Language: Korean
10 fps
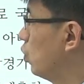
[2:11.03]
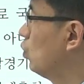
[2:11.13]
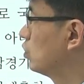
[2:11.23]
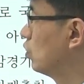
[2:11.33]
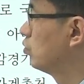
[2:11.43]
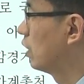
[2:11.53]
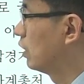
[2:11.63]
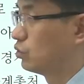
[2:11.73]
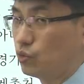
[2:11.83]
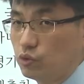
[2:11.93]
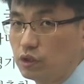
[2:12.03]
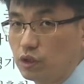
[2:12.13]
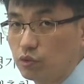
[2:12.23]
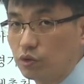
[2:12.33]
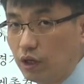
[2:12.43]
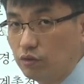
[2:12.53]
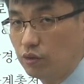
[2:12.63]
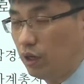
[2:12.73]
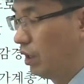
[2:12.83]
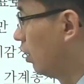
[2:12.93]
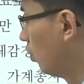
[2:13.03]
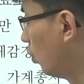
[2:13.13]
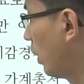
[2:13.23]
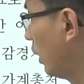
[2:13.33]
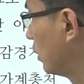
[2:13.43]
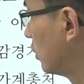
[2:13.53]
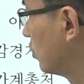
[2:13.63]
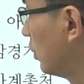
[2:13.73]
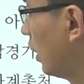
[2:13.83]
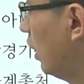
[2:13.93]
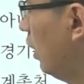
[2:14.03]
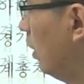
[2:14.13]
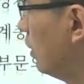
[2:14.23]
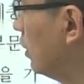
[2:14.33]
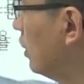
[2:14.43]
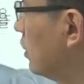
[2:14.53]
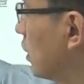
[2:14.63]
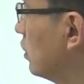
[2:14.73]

총 처분 가능 소득이라고도 하는 거라. 오케이, 됐습니다. 자,